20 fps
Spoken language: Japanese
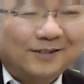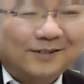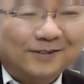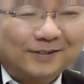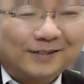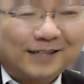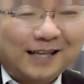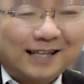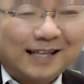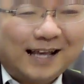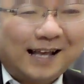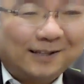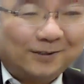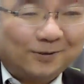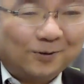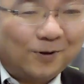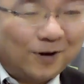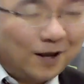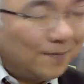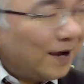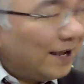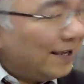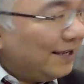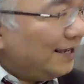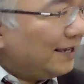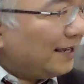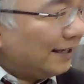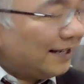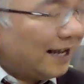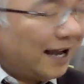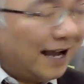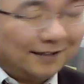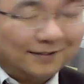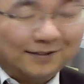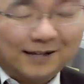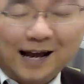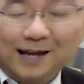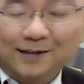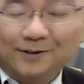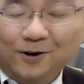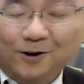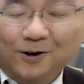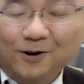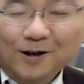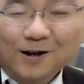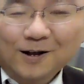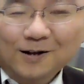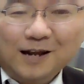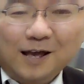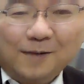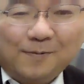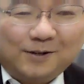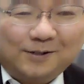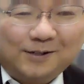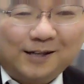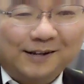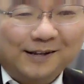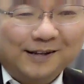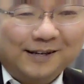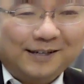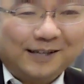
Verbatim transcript: 宮廷帝大に通ればいいかなぐらいのレベルなのに、